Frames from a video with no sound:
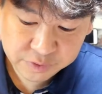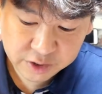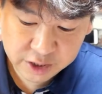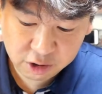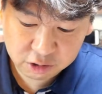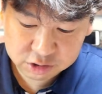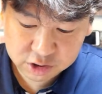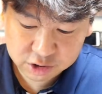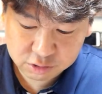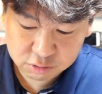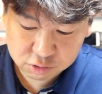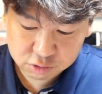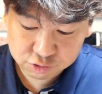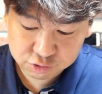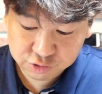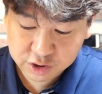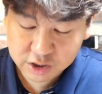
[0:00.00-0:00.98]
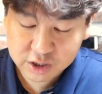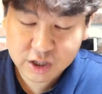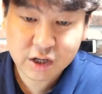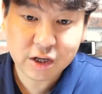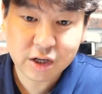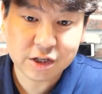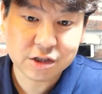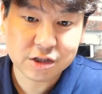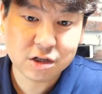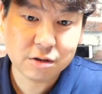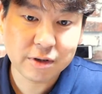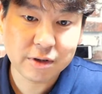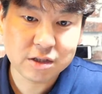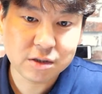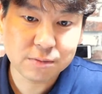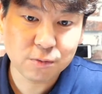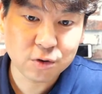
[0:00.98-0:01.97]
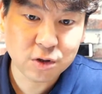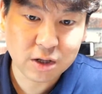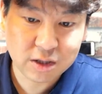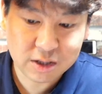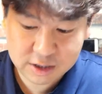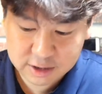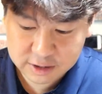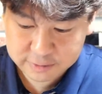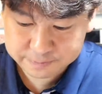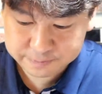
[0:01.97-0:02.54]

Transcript: 예언자들도 주님께 계시를 받지 못한다.